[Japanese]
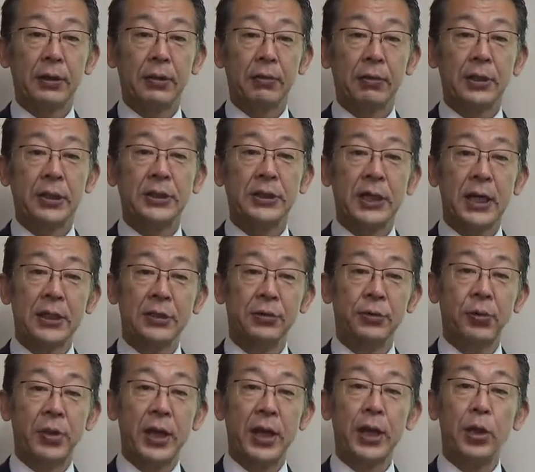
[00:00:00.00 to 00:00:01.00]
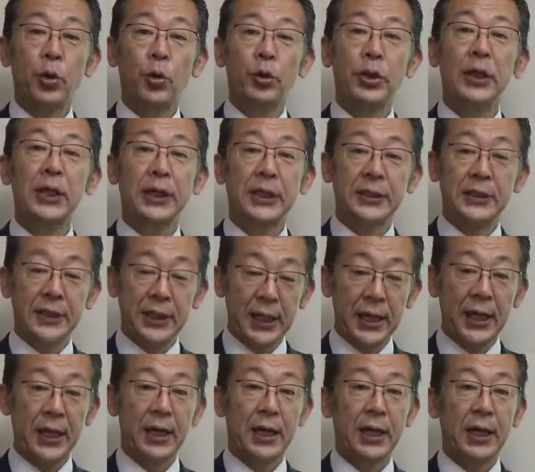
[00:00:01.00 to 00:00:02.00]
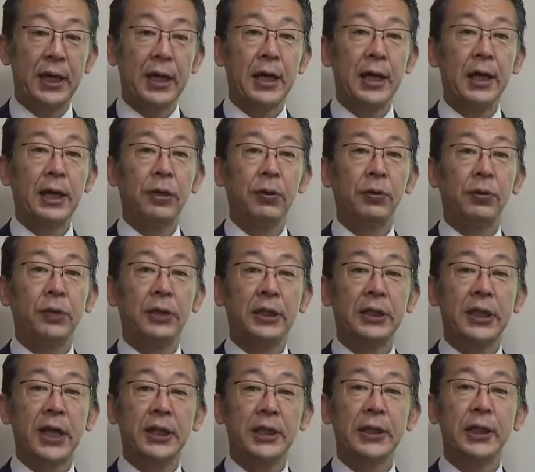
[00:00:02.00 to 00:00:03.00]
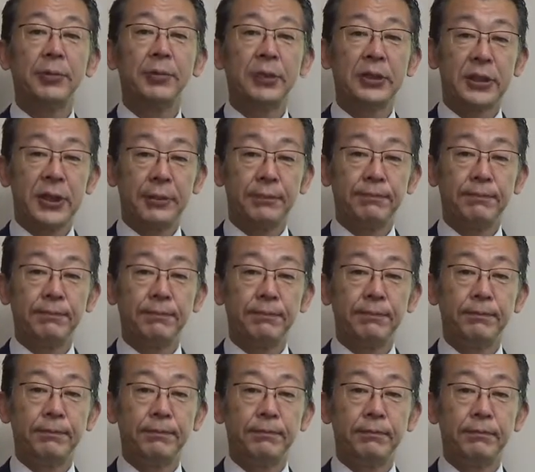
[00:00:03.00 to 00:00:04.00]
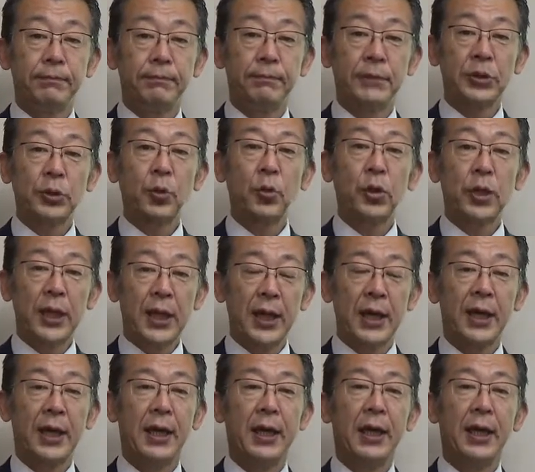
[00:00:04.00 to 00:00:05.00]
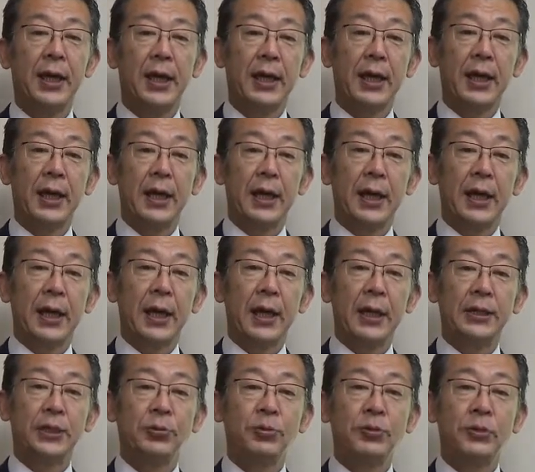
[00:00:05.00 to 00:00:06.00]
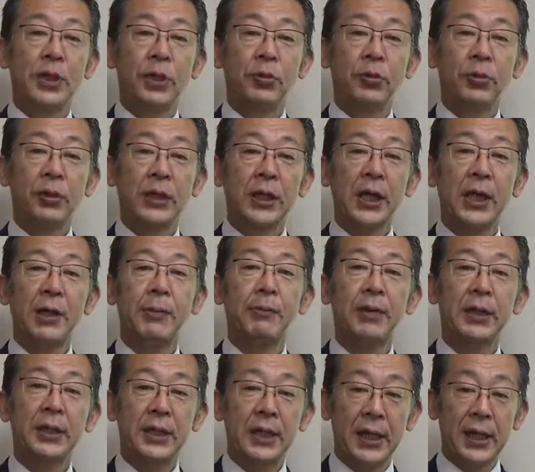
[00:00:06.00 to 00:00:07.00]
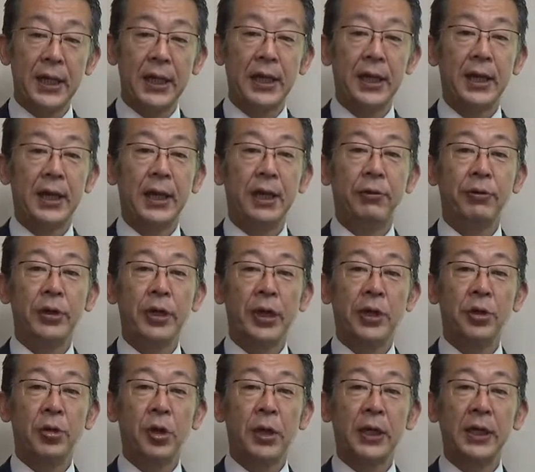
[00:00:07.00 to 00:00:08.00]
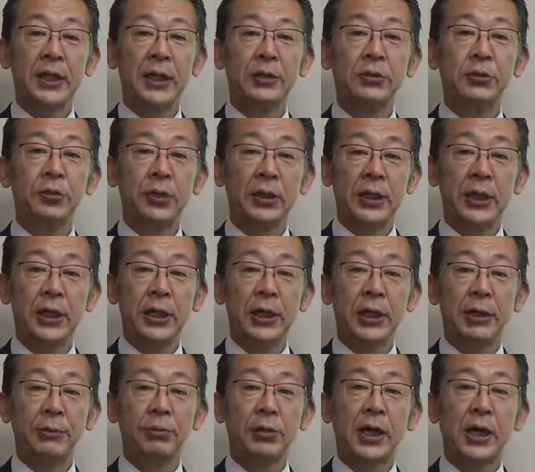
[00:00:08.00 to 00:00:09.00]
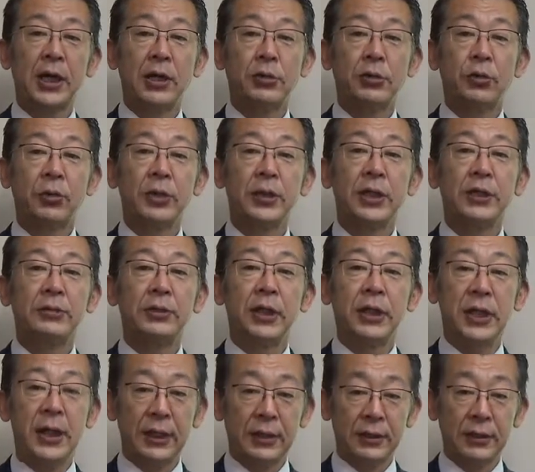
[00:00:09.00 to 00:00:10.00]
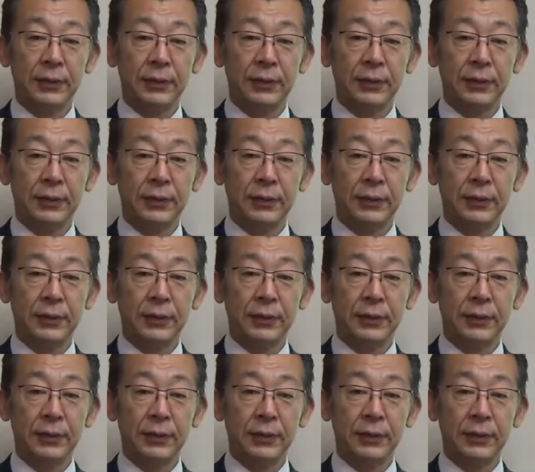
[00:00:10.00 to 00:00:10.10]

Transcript: 私がその営業二課ですねのリーダーになりました、まあ、そこで、えー、自分がこんだけ頑張って売り上げを上げてるのに部下が動いてくれない